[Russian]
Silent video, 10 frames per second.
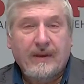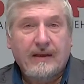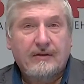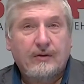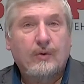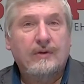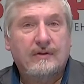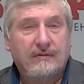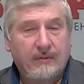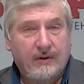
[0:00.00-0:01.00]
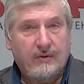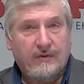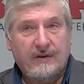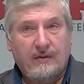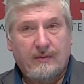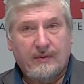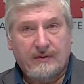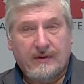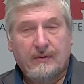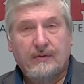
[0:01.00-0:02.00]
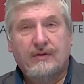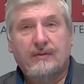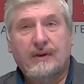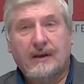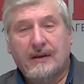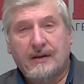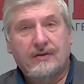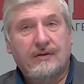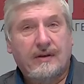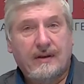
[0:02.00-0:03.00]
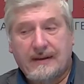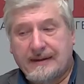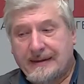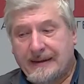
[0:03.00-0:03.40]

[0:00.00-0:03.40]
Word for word: сходство между всеми позвоночными, конечно, есть.